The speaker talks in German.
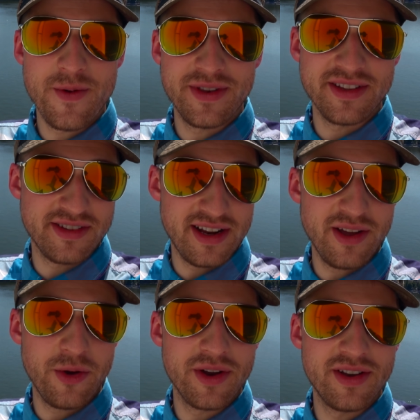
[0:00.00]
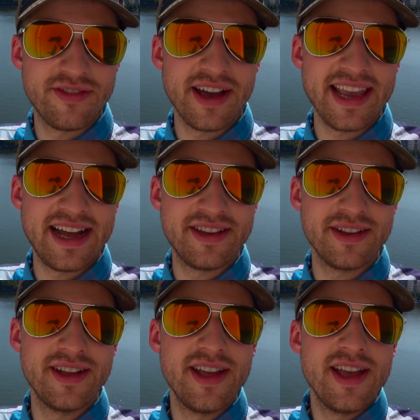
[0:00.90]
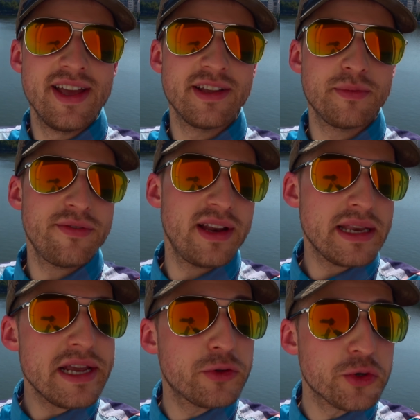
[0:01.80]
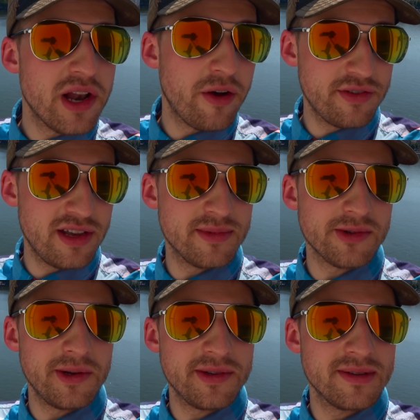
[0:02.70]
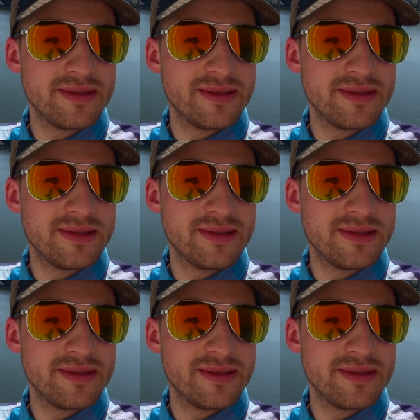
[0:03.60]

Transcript: Und das ist halt auch eine Variante, dass man vielleicht nicht zu schnell aufgeben sollte.